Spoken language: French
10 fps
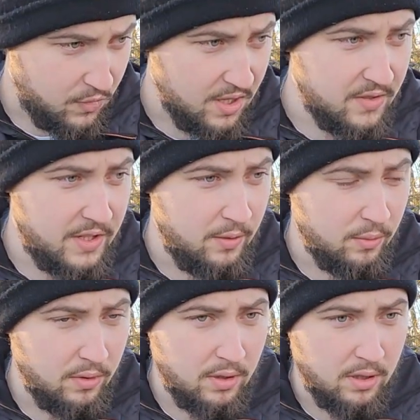
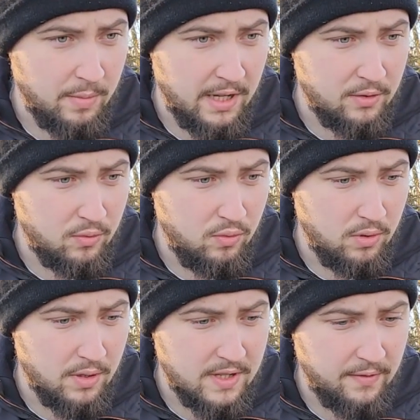Sinon euh, bah du
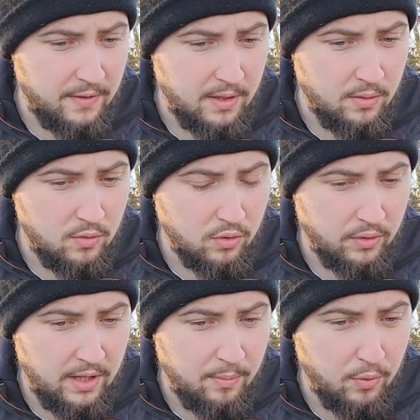coup ça fait une
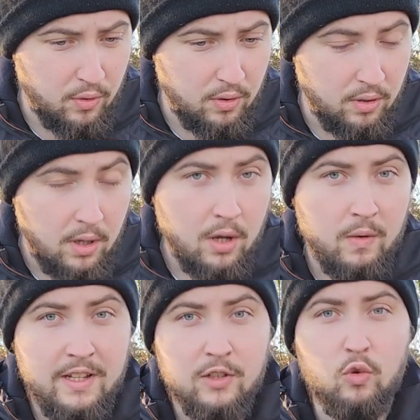journée pour on
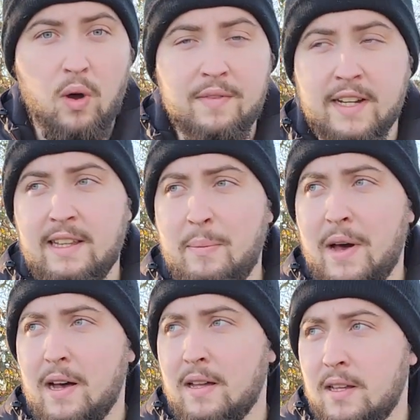va dire trois vrais
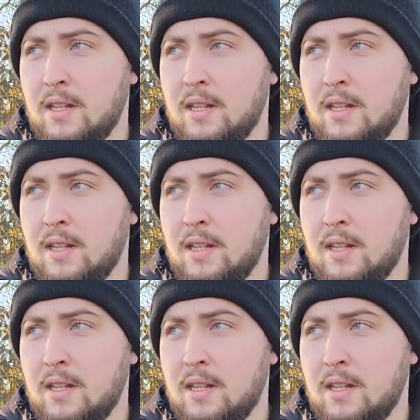départs